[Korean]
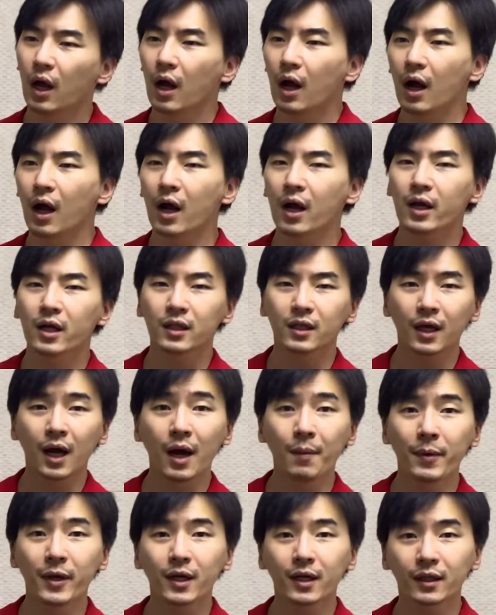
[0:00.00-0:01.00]
아예
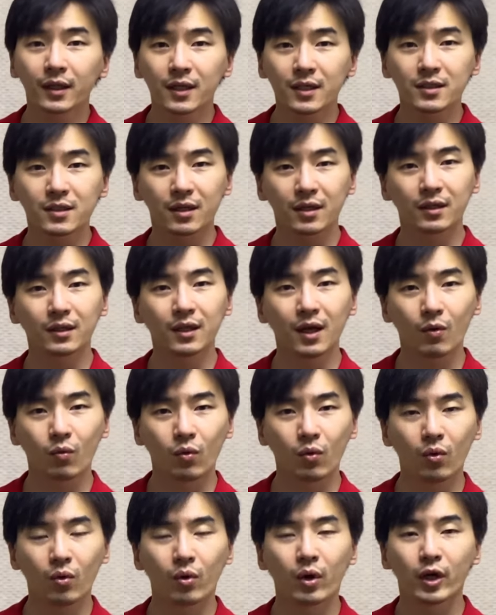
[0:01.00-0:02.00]
카메라 테스트
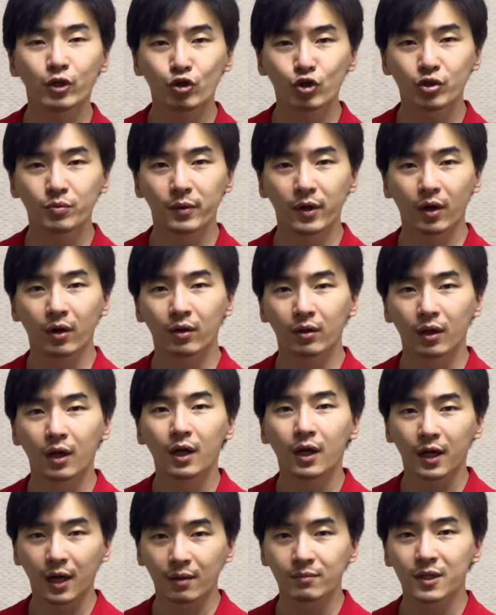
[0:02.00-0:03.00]
끝나고 해주시면
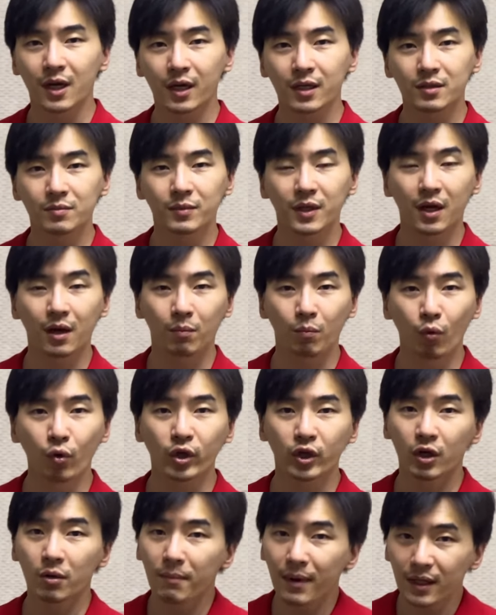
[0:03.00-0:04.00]
감사하겠습니다. 뭐
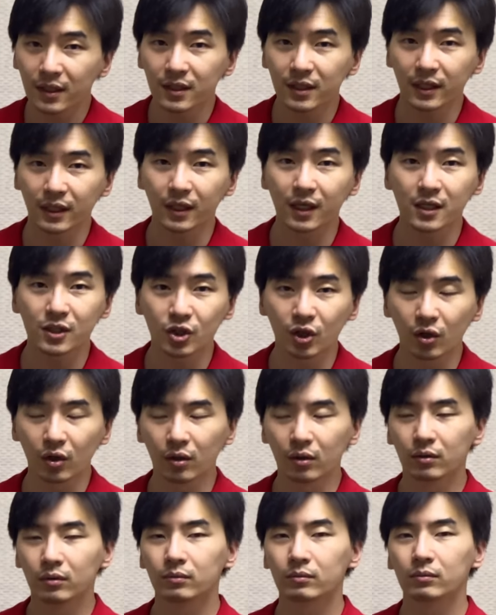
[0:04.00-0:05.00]
이런 말들이 있겠죠.
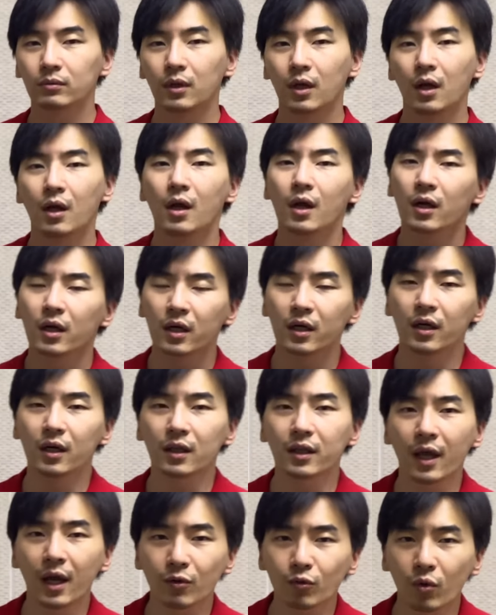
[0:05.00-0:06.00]

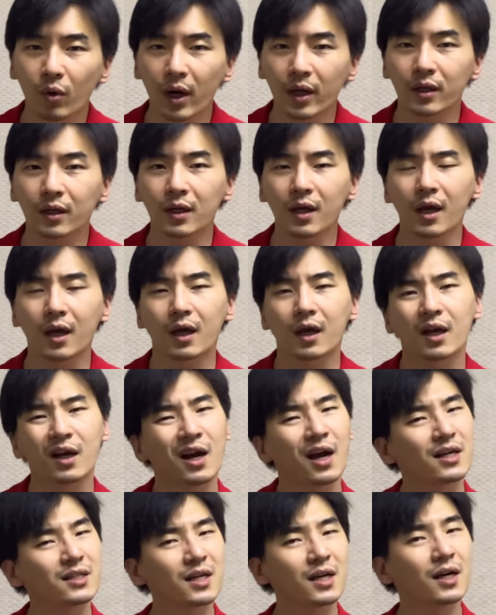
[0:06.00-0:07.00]
그럴 때 행동하는 게
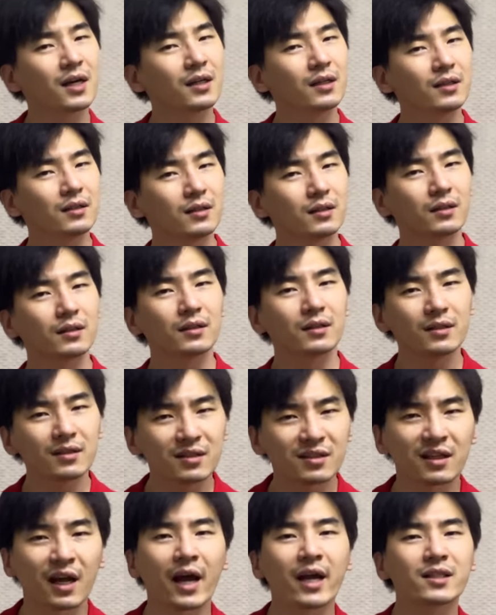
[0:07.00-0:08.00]
가장
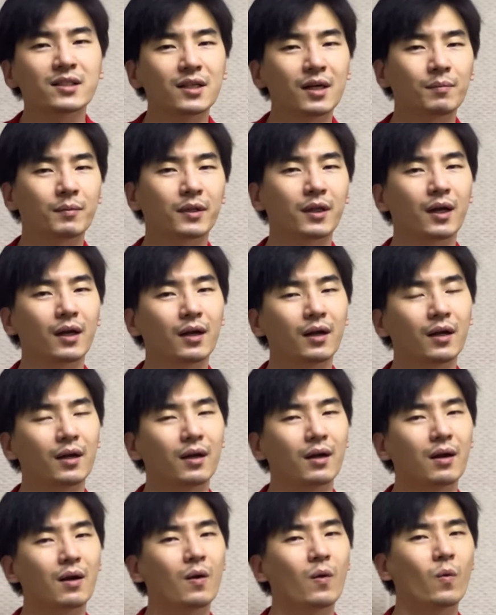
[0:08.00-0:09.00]
나이스합니다.
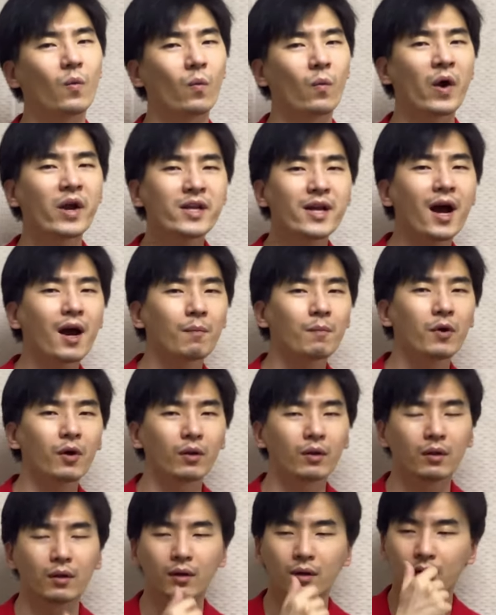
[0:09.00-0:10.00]
왜냐하면